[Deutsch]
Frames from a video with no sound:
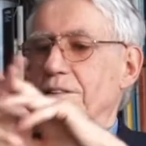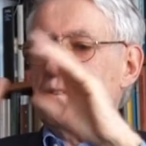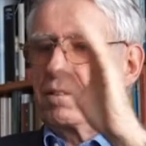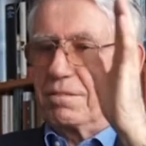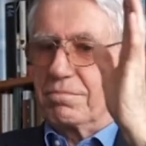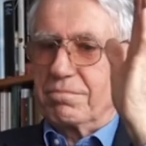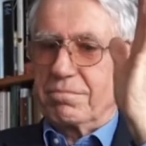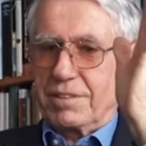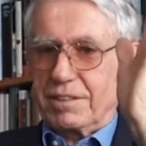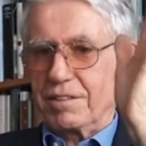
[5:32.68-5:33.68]
ja so,
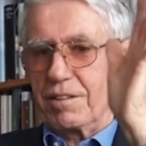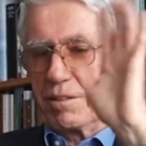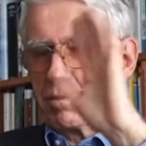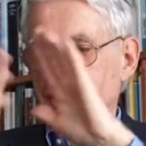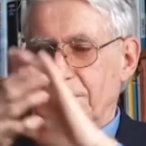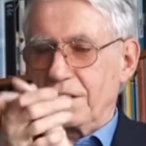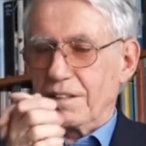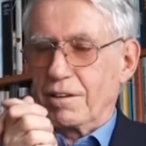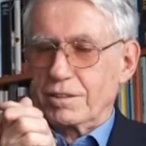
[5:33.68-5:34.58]
das ist also besonders